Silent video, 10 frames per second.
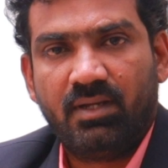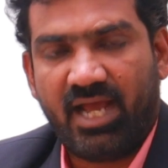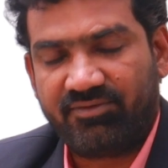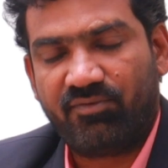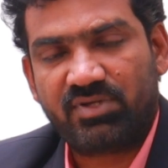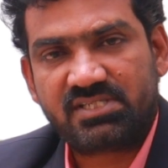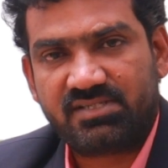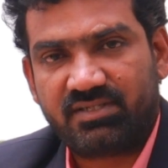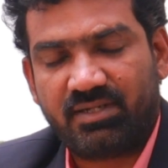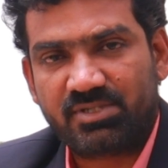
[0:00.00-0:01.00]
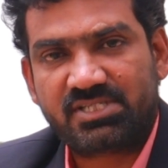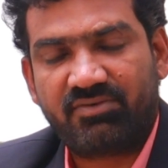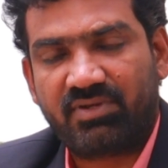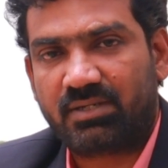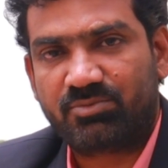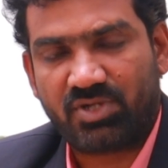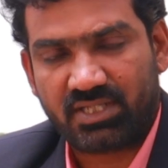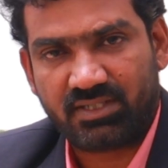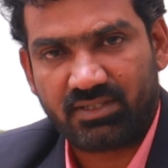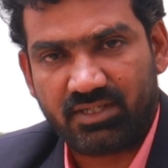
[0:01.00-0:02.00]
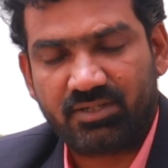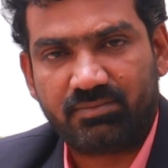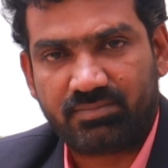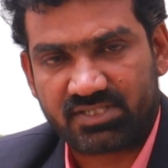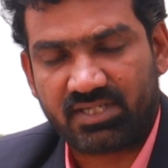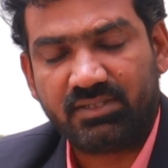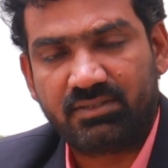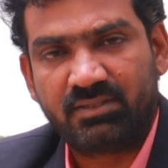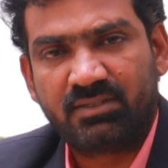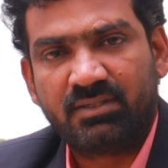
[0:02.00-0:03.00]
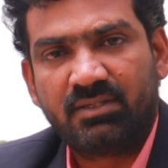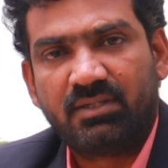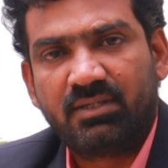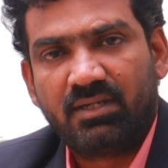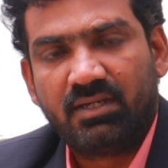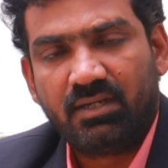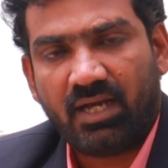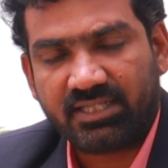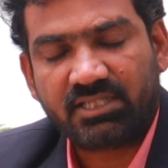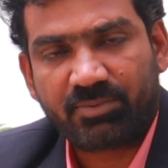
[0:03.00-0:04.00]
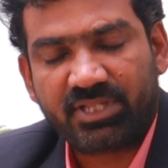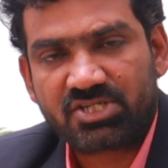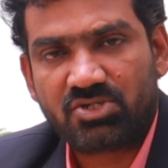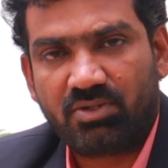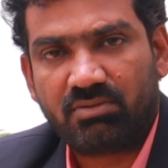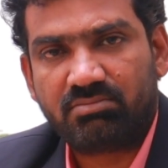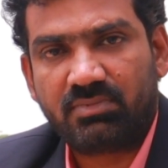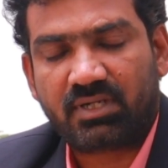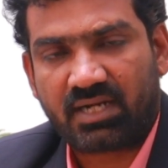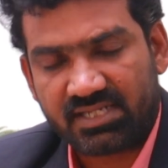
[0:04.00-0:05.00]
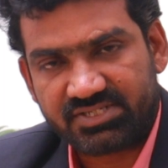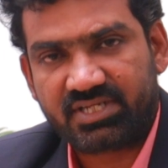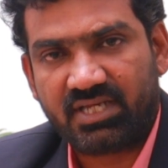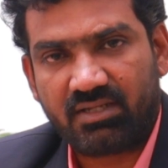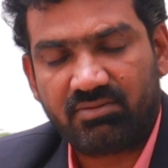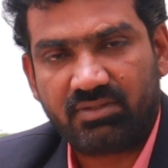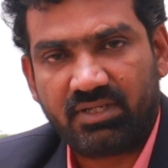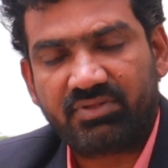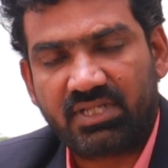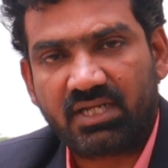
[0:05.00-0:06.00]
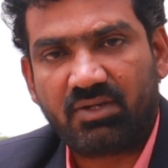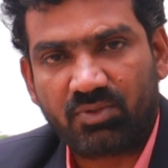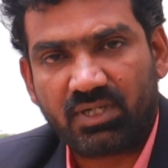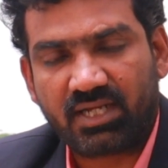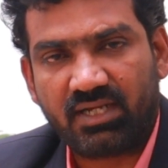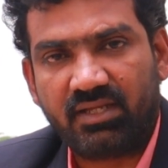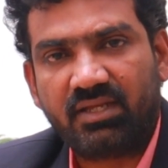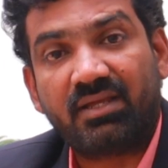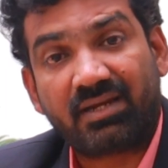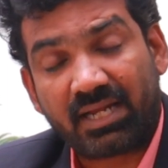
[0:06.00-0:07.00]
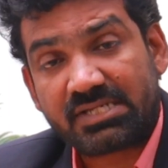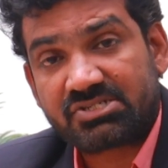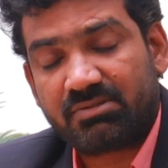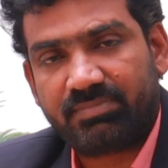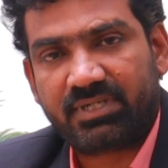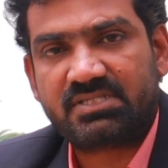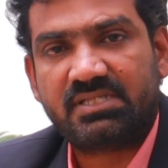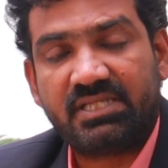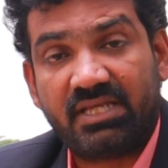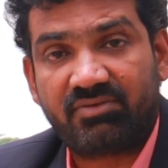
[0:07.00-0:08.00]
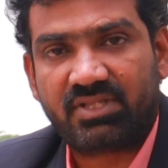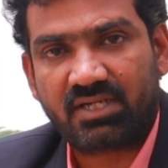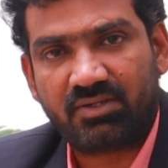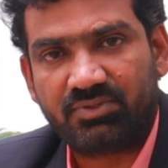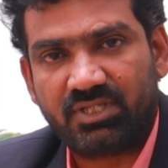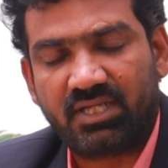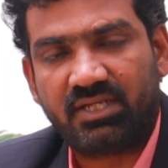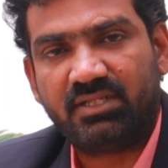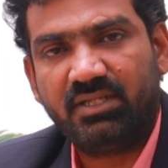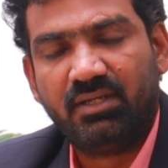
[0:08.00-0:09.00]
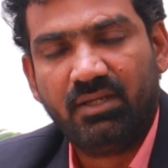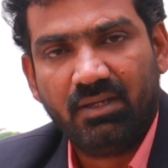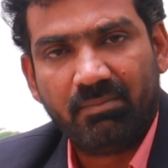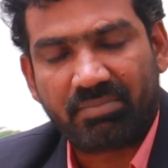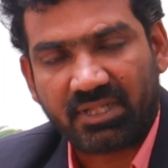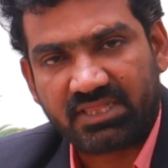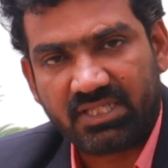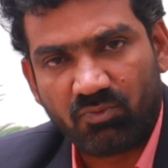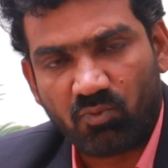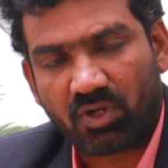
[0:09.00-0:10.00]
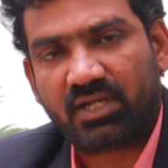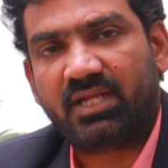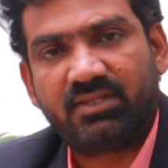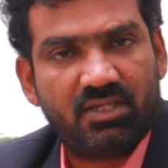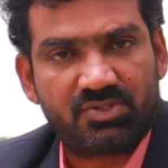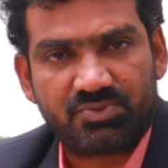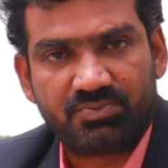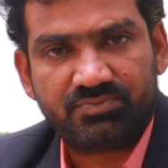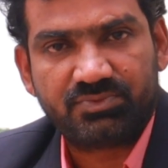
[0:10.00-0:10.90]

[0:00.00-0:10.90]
హాయ్ వివస్ నమస్తే వెల్కమ్ టు ఆదాన్ నేను ప్రసాద్ ఆంధ్రప్రదేశ్లో రాజకీయాలు ఏ విధంగా ఉన్నా కానీ రాష్ట్రం పరిస్థితి ఏ విధంగా ఉంది అనేది ప్రతి ఒక్కరికి తెలుసు